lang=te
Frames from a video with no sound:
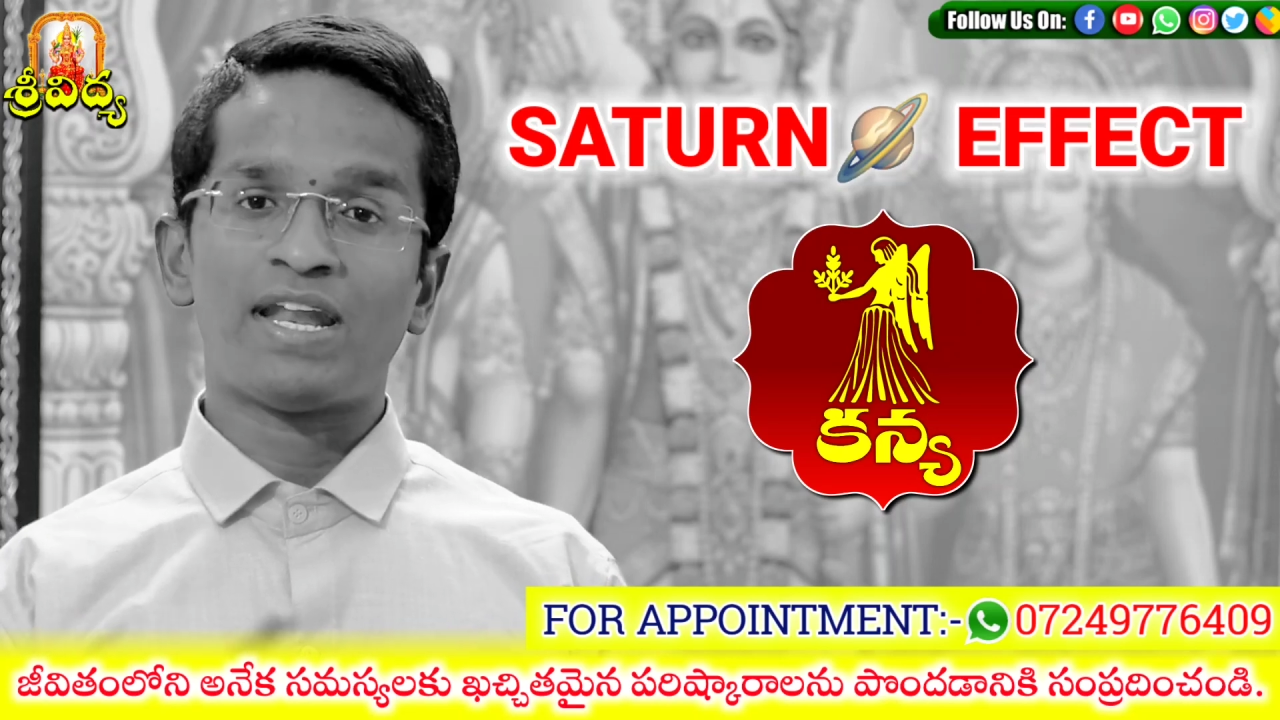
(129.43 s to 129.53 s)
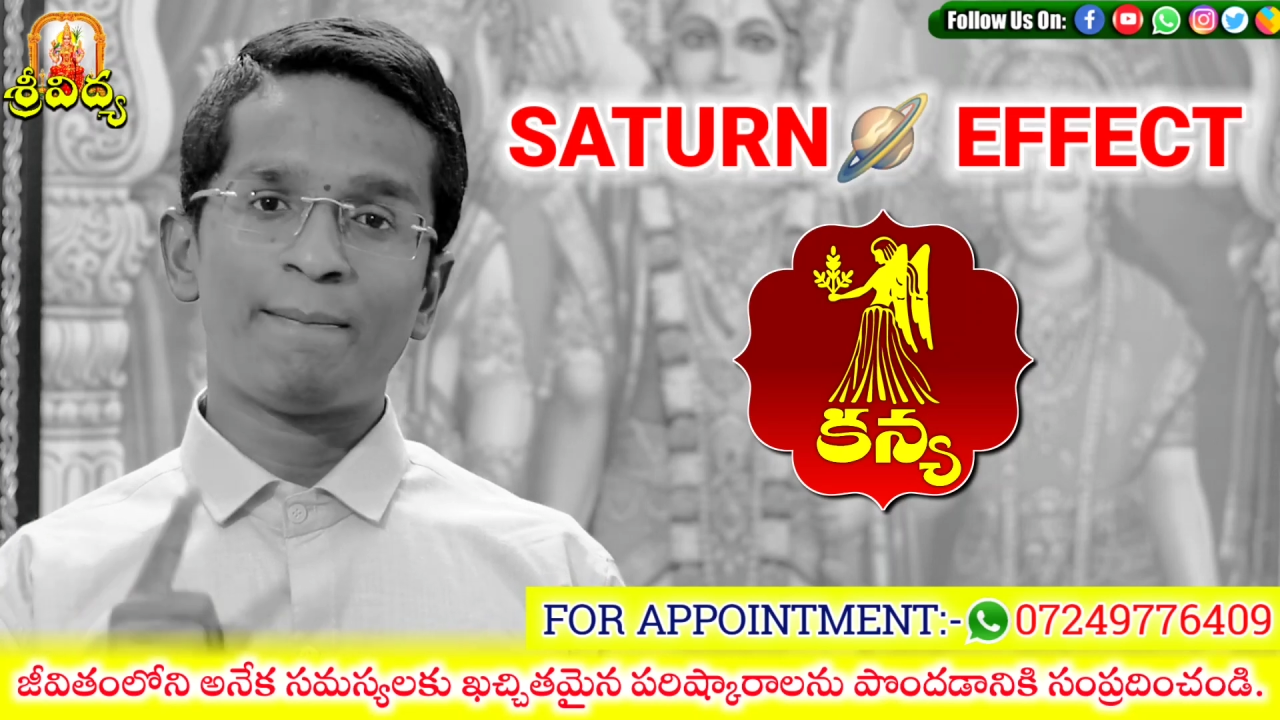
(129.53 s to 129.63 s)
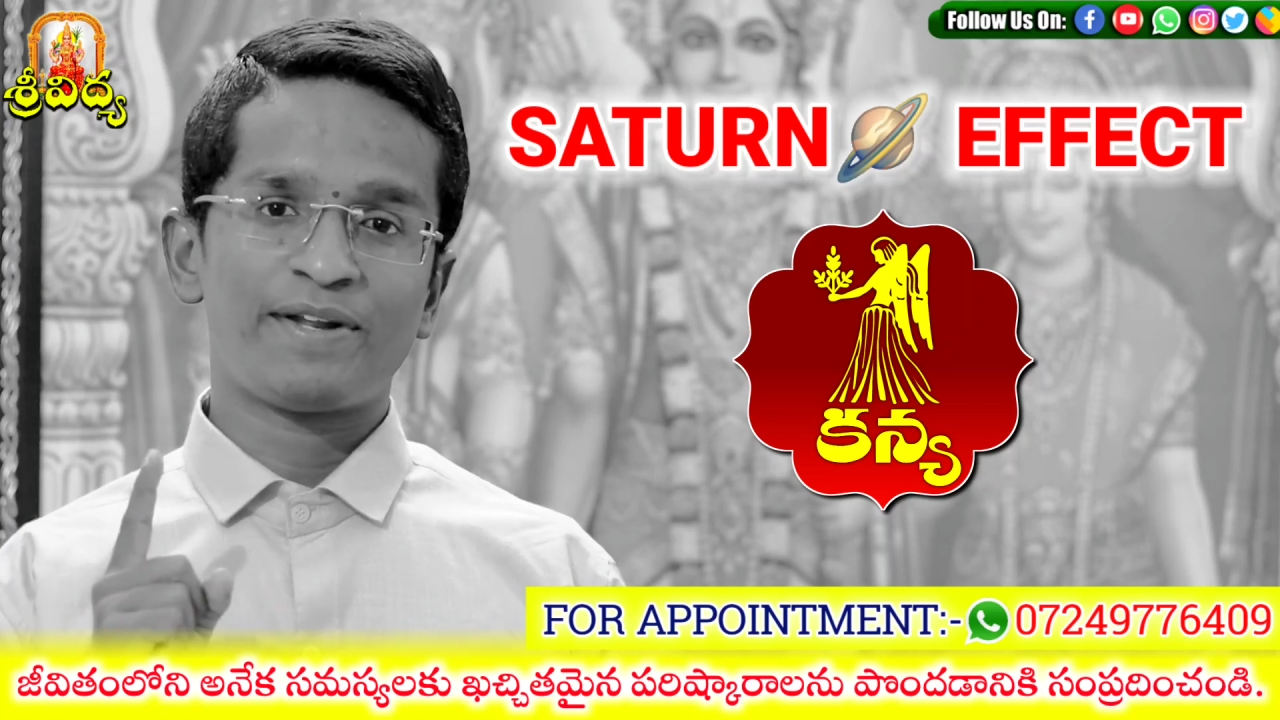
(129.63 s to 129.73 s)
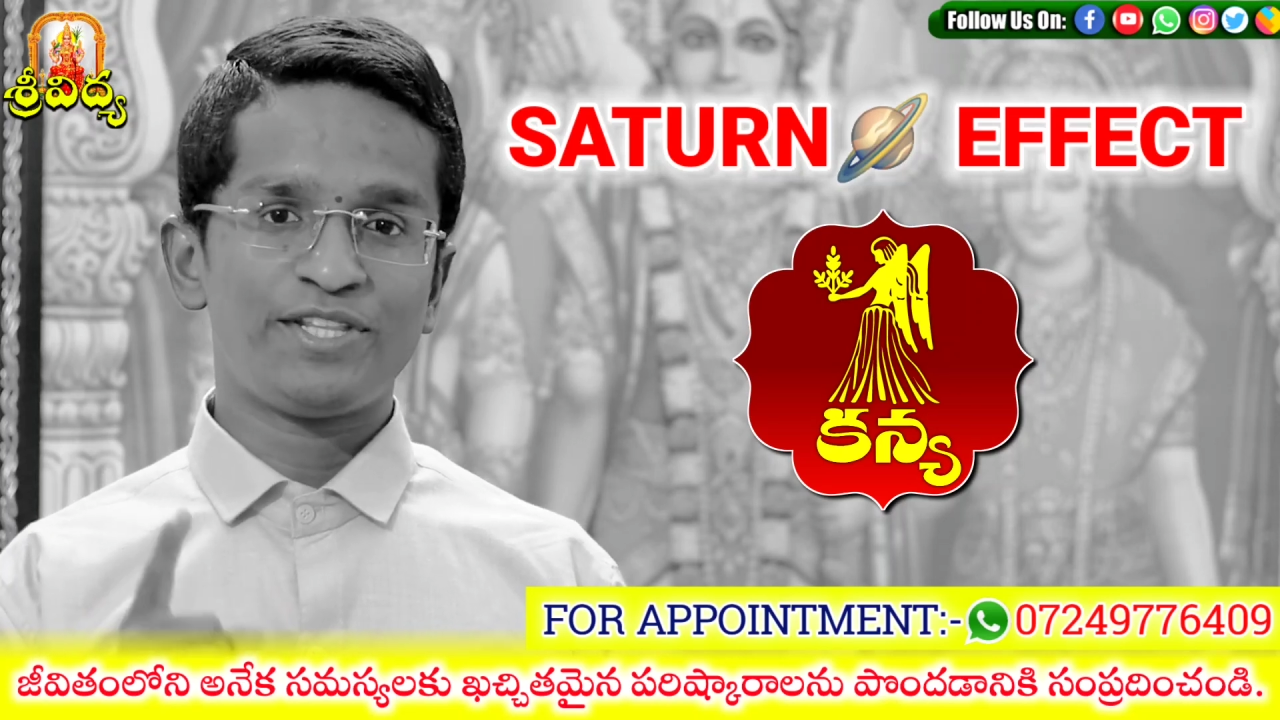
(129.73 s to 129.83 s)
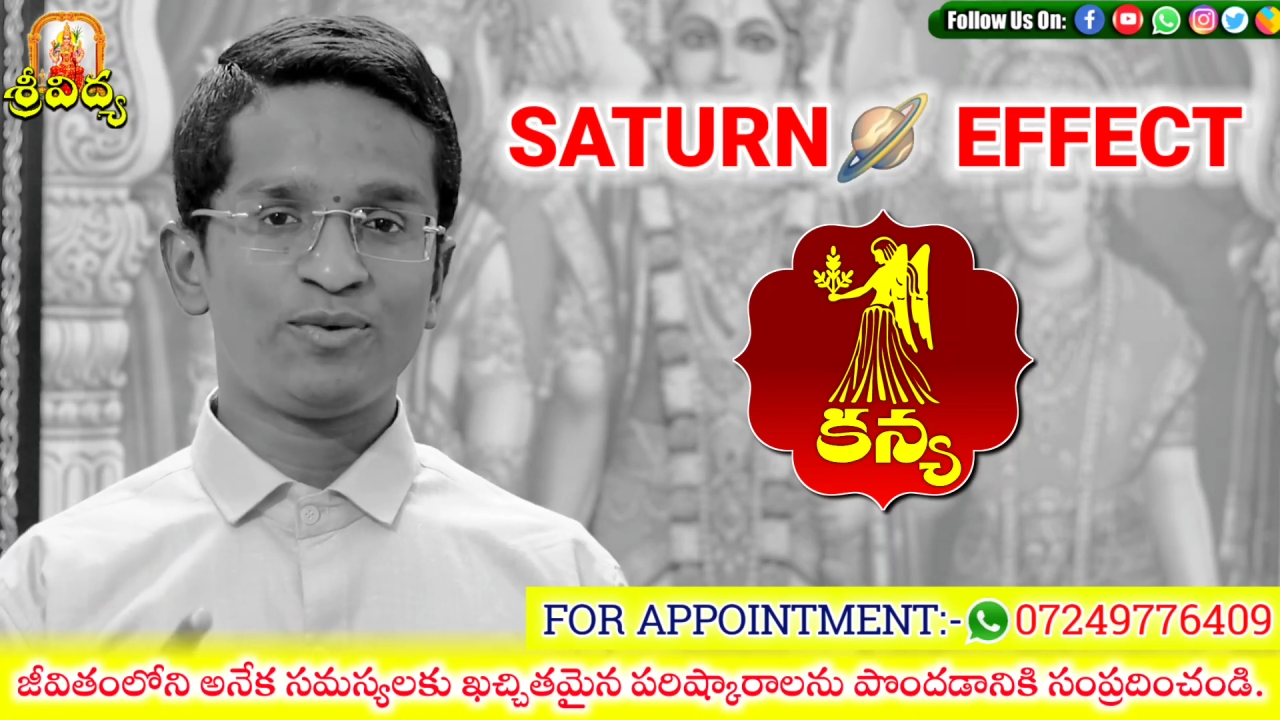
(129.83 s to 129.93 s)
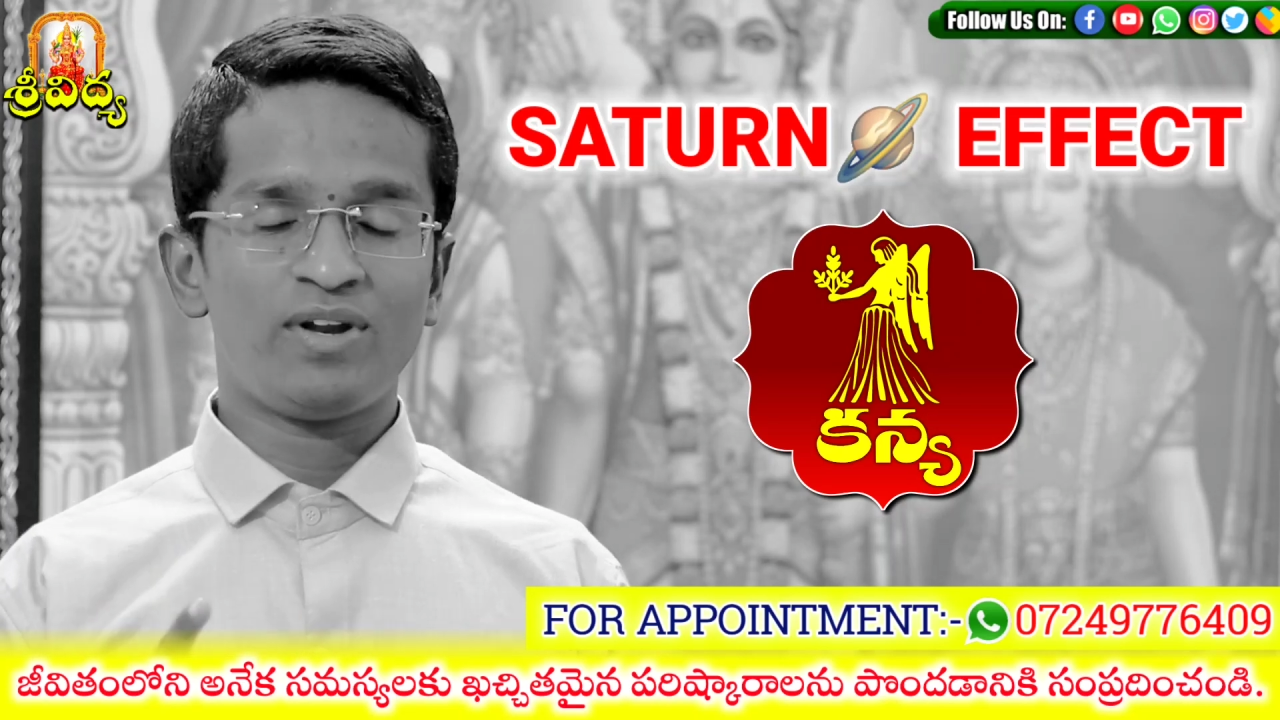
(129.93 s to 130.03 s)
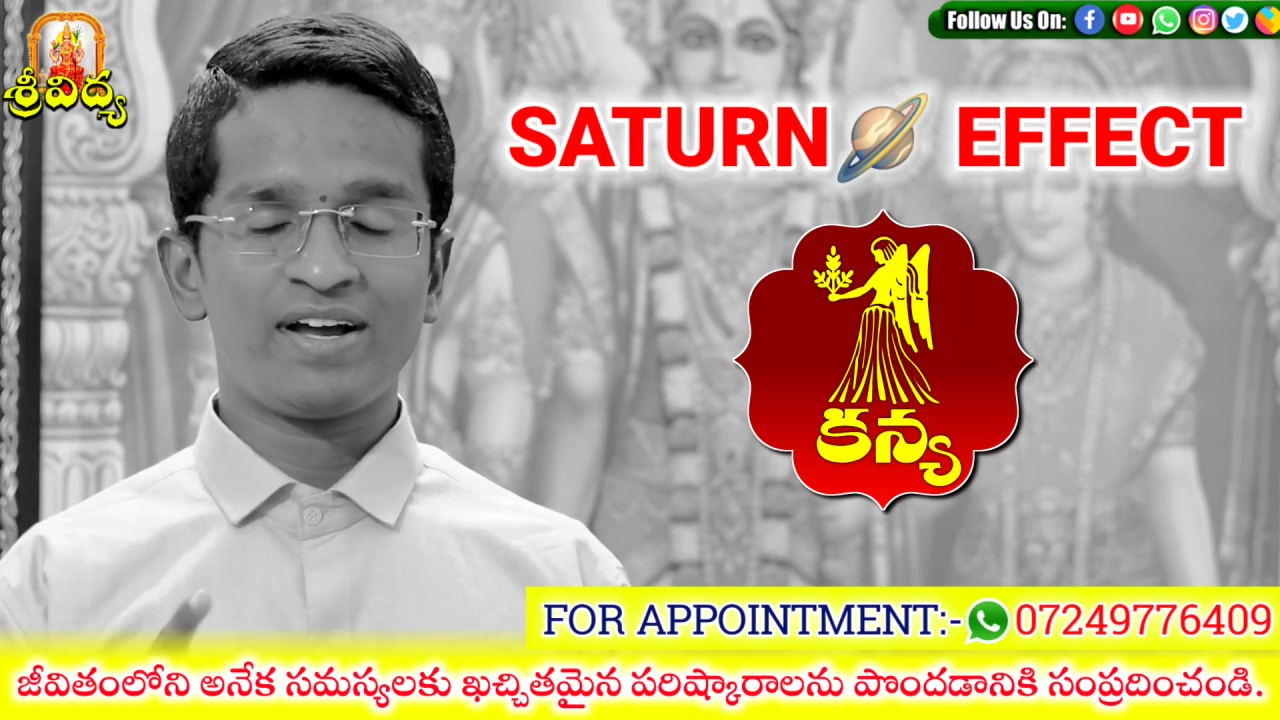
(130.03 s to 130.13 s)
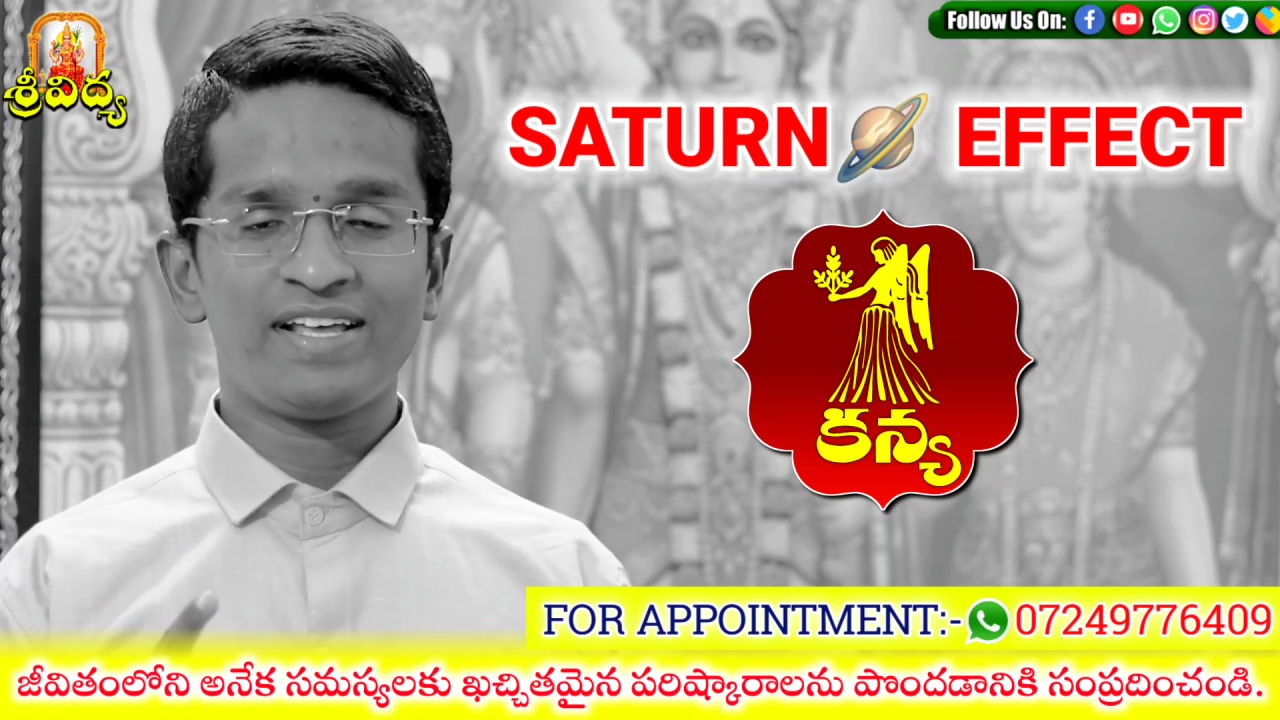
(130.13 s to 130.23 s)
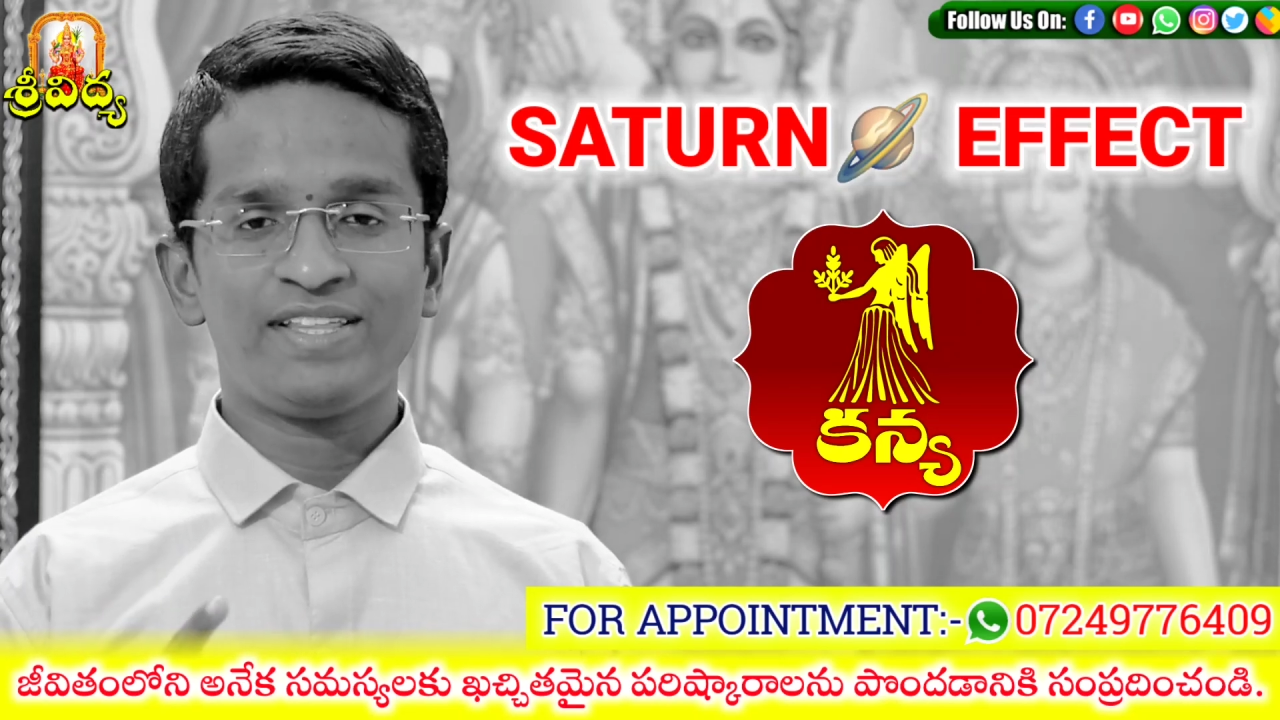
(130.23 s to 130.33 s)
చాలా ప్రతికూలంగా